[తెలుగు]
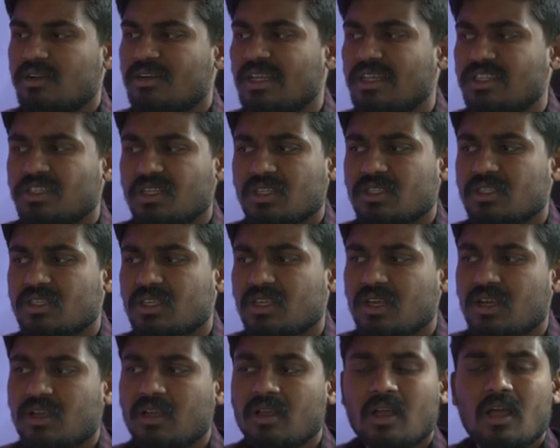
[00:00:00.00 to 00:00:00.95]

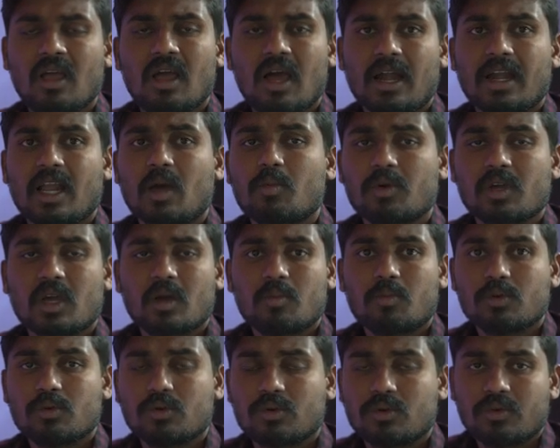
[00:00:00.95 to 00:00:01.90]
టెన్షన్స్గా అంటే
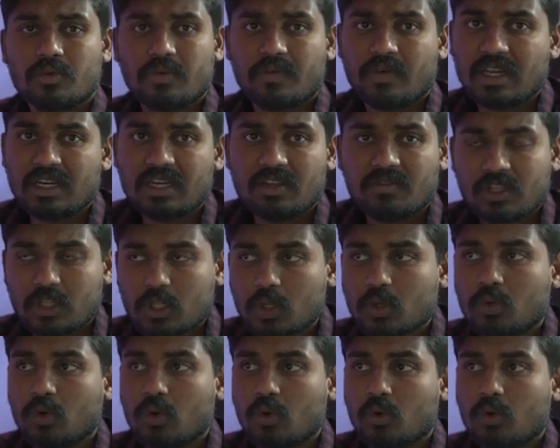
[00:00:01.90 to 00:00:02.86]
అప్పటికప్పుడు ఇవన్నీ
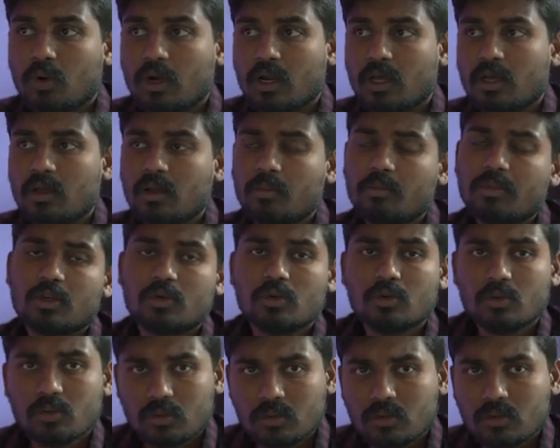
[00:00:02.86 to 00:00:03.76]
వెతుక్కోకుండా మీకు